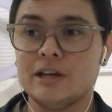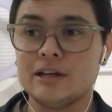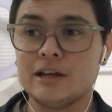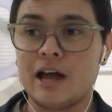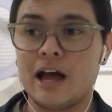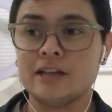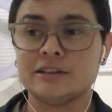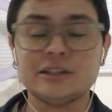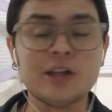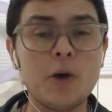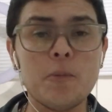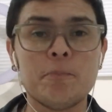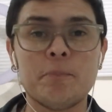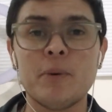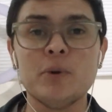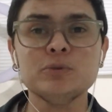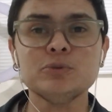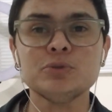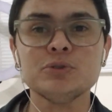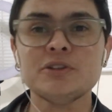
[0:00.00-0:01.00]
A tal
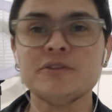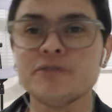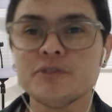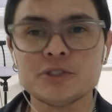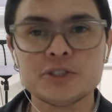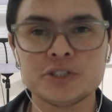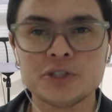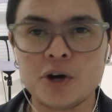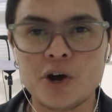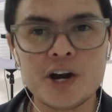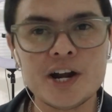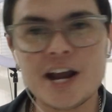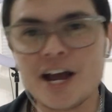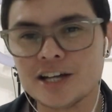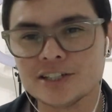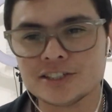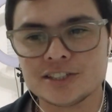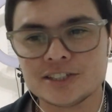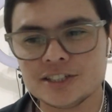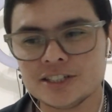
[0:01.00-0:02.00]
ponto de você olhar
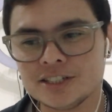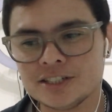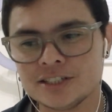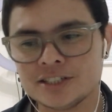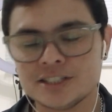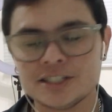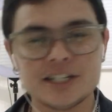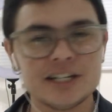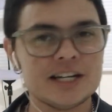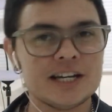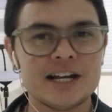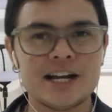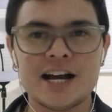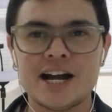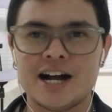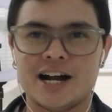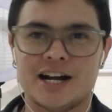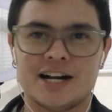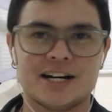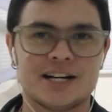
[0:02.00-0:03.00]
assim e dizer,
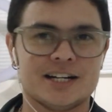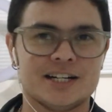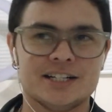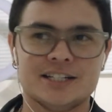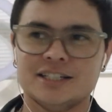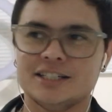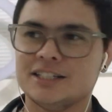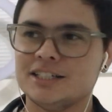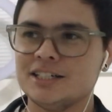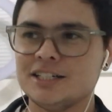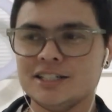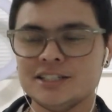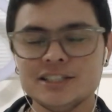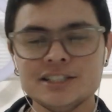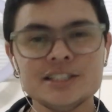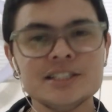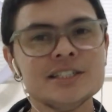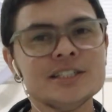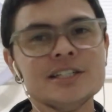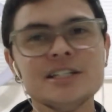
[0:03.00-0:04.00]
cara,
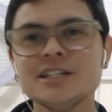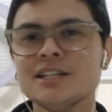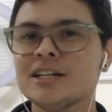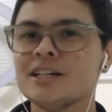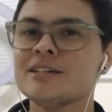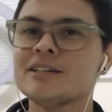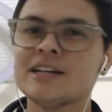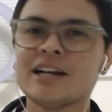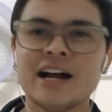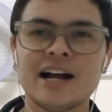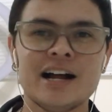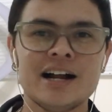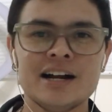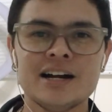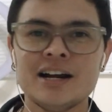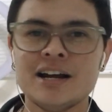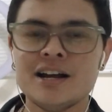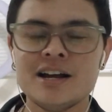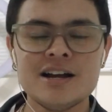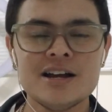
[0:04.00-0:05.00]
esse
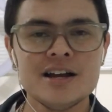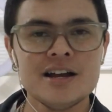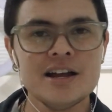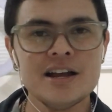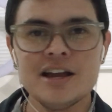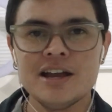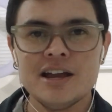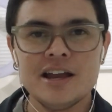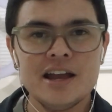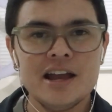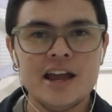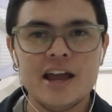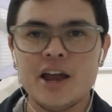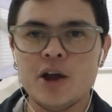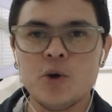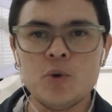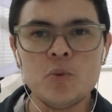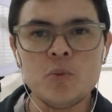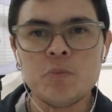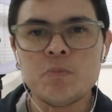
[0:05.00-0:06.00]
cara é
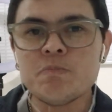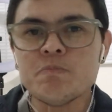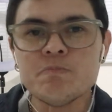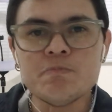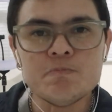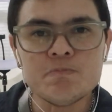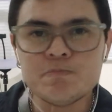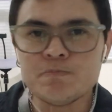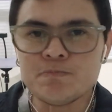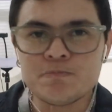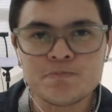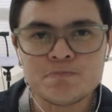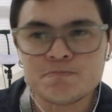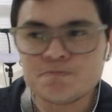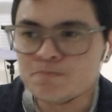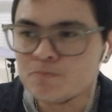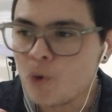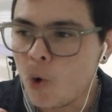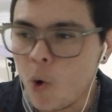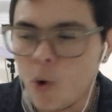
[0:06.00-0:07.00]
o
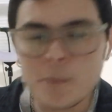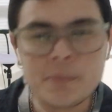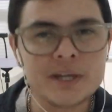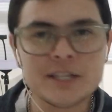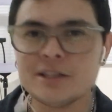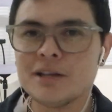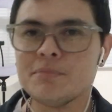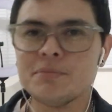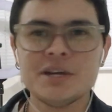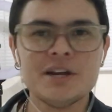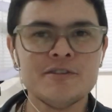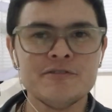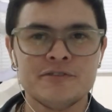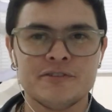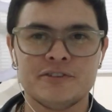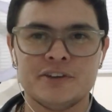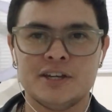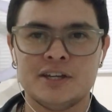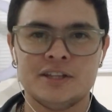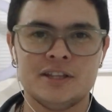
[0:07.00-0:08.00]
homem da minha
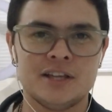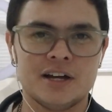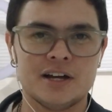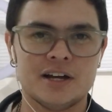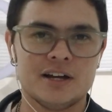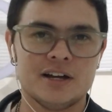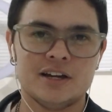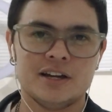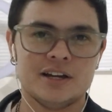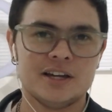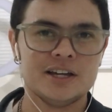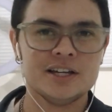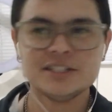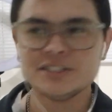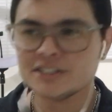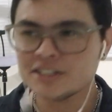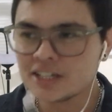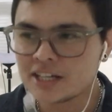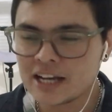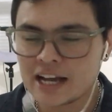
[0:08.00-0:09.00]
vida.
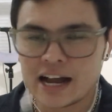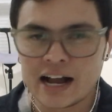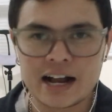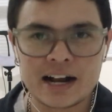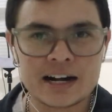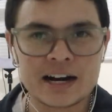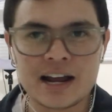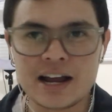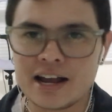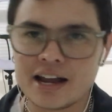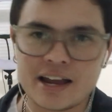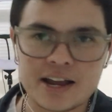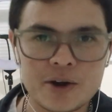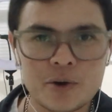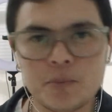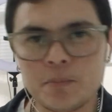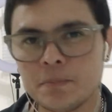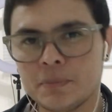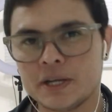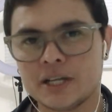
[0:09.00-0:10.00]
Esse cara é
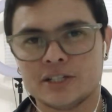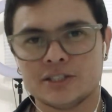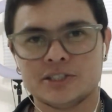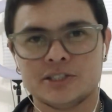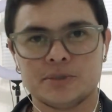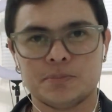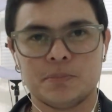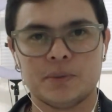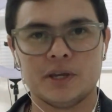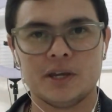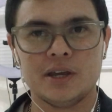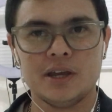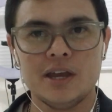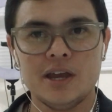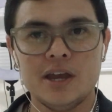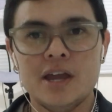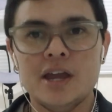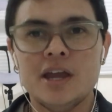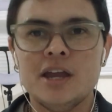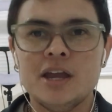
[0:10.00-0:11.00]
um príncipe.
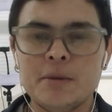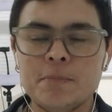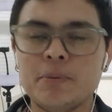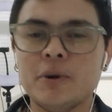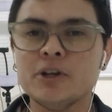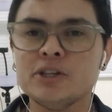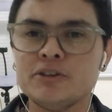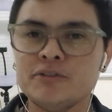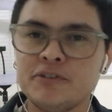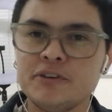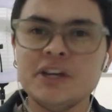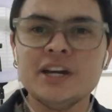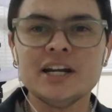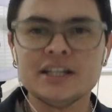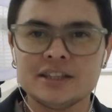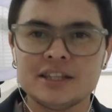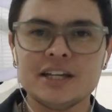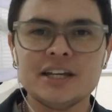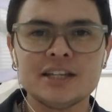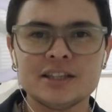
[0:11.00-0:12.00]
E pode vir a
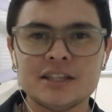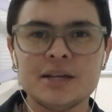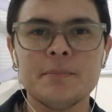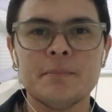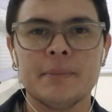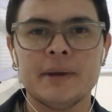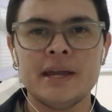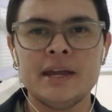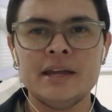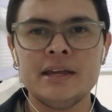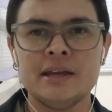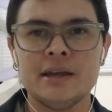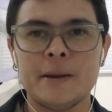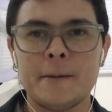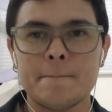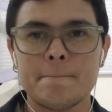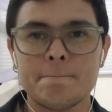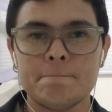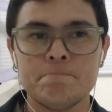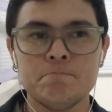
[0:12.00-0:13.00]
ter também,
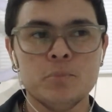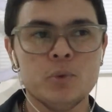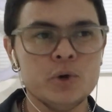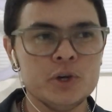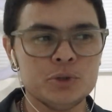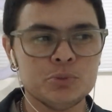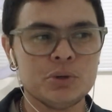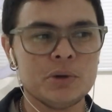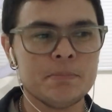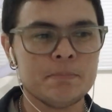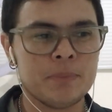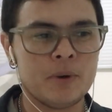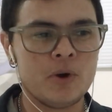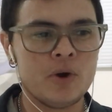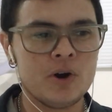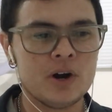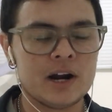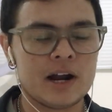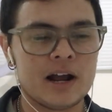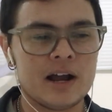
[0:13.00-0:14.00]
muito
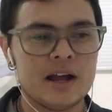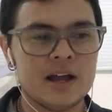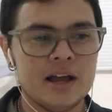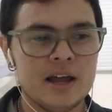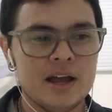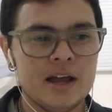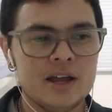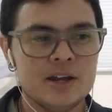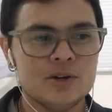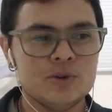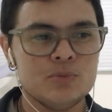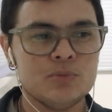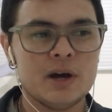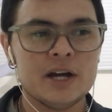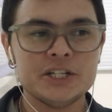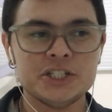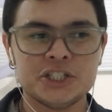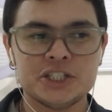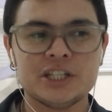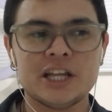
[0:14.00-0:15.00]
embora numa
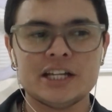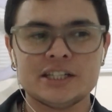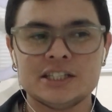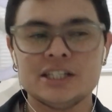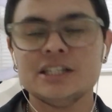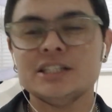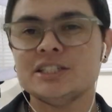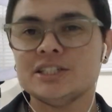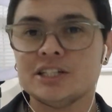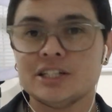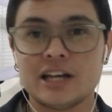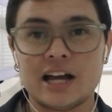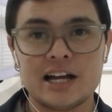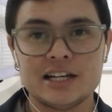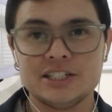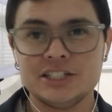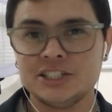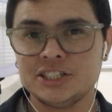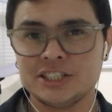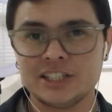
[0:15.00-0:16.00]

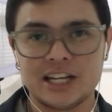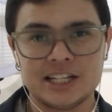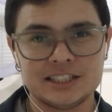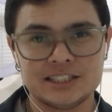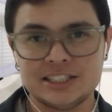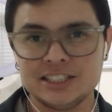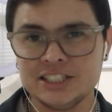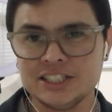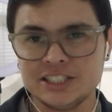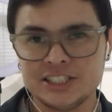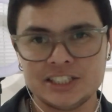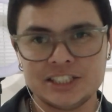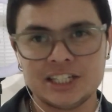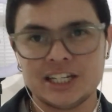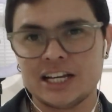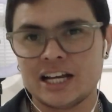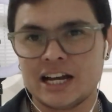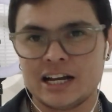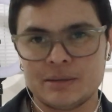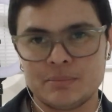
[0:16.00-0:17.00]

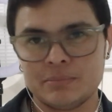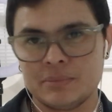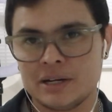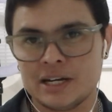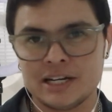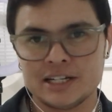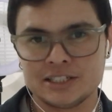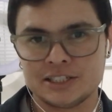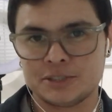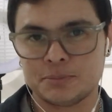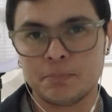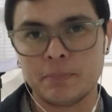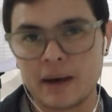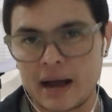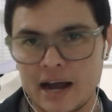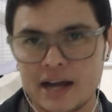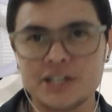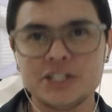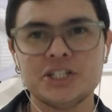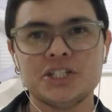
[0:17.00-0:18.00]
estatística mais
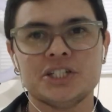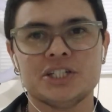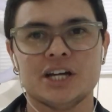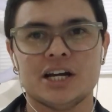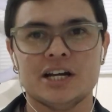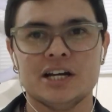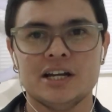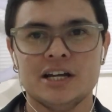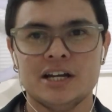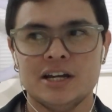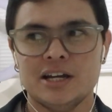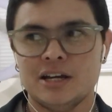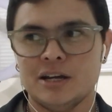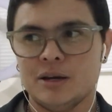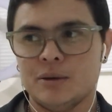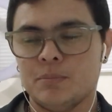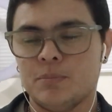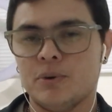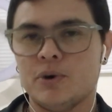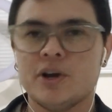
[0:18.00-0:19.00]
baixa,
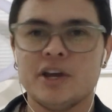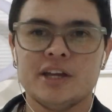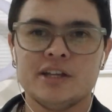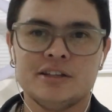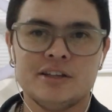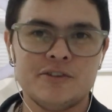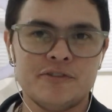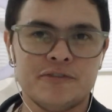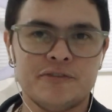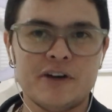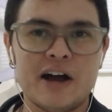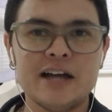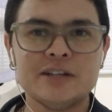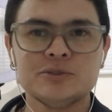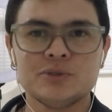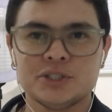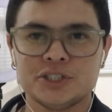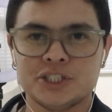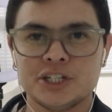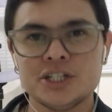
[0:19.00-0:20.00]
porque de
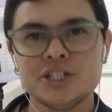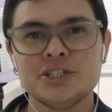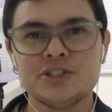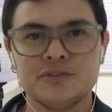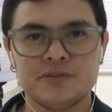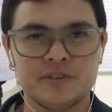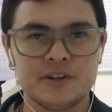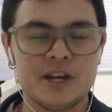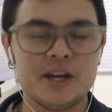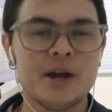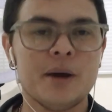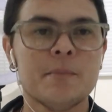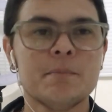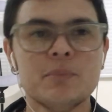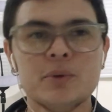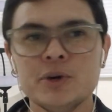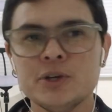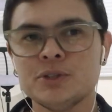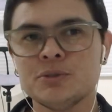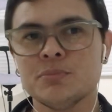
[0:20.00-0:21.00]
fato a gente vê
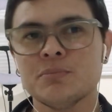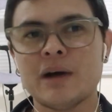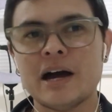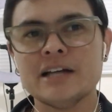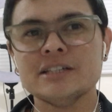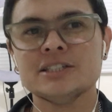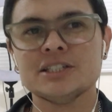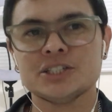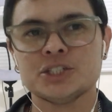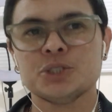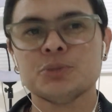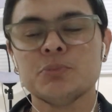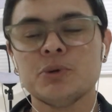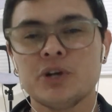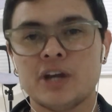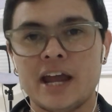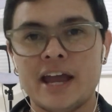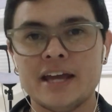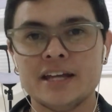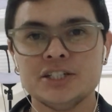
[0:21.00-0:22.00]
muito mais as
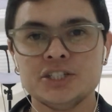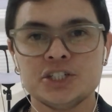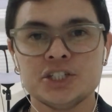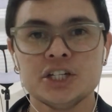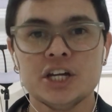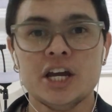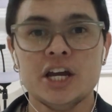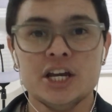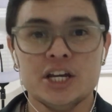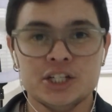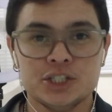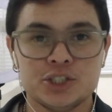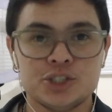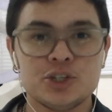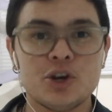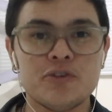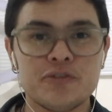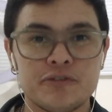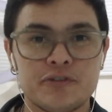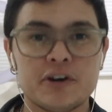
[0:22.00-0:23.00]
mulheres
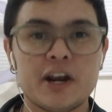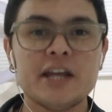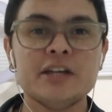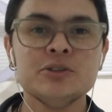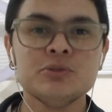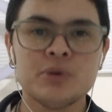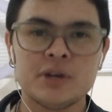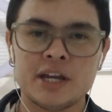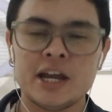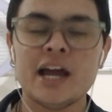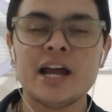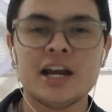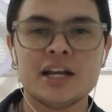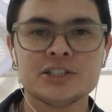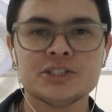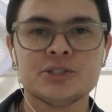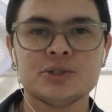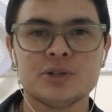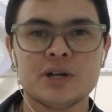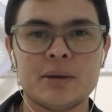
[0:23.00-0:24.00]
sofrendo em
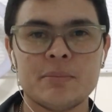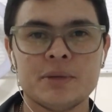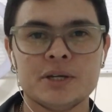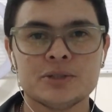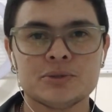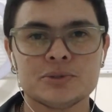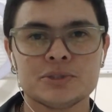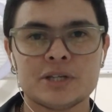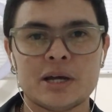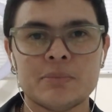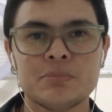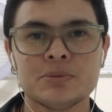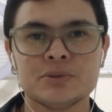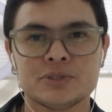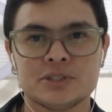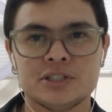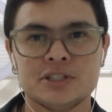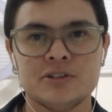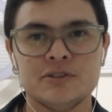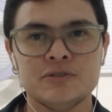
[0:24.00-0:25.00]
relacionamentos
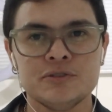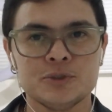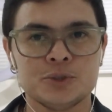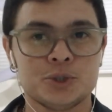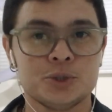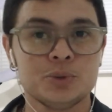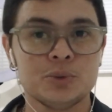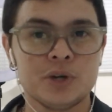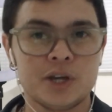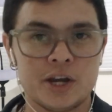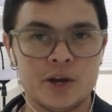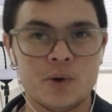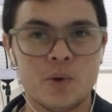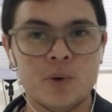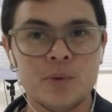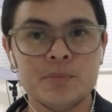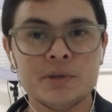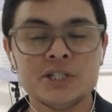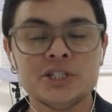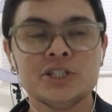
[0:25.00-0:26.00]
abusivos do que
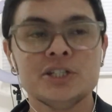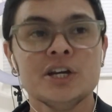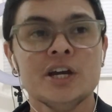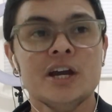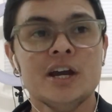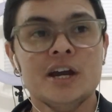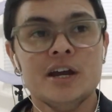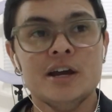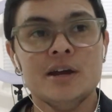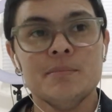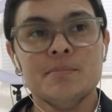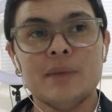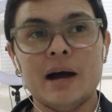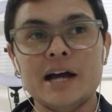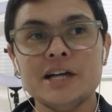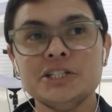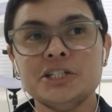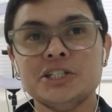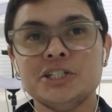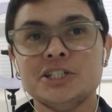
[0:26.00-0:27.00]
homens,
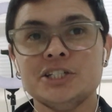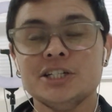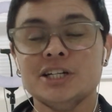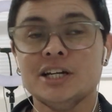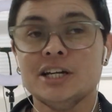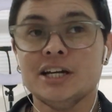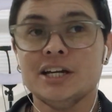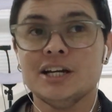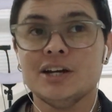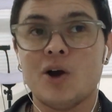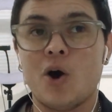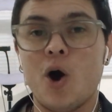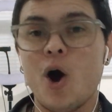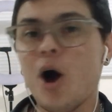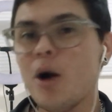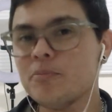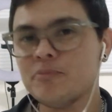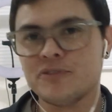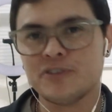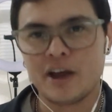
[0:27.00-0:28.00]
mas
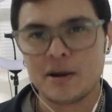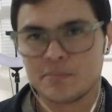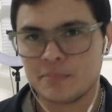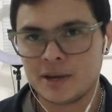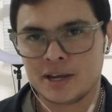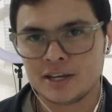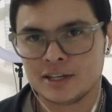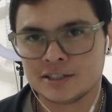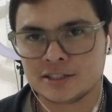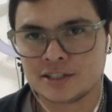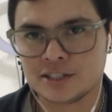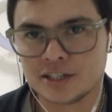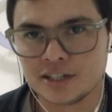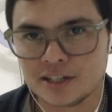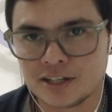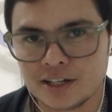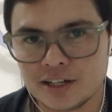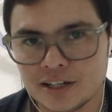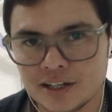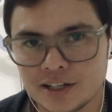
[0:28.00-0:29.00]

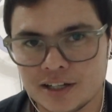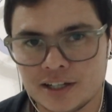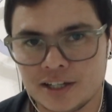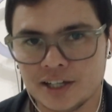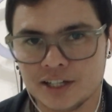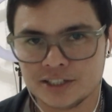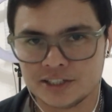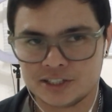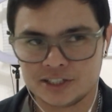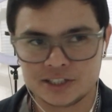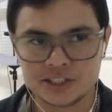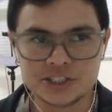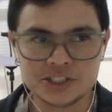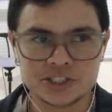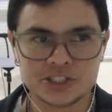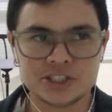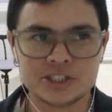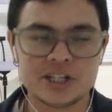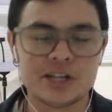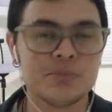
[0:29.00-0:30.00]
obviamente que
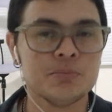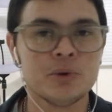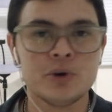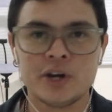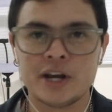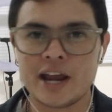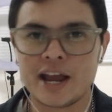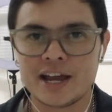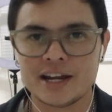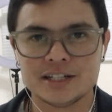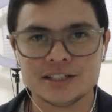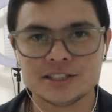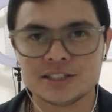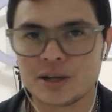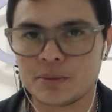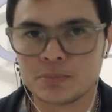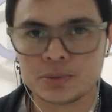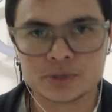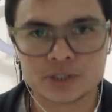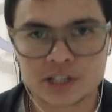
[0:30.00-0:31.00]
existem mulheres
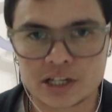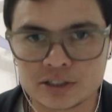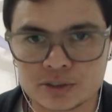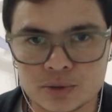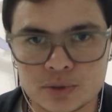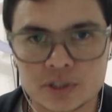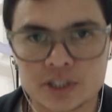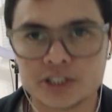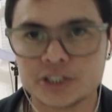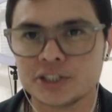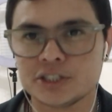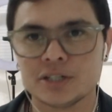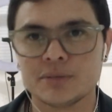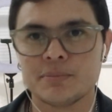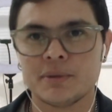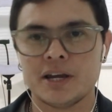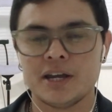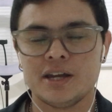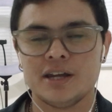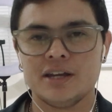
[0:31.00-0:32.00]
abusadoras
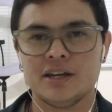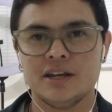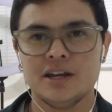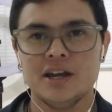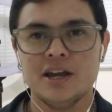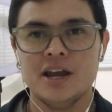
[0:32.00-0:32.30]
também.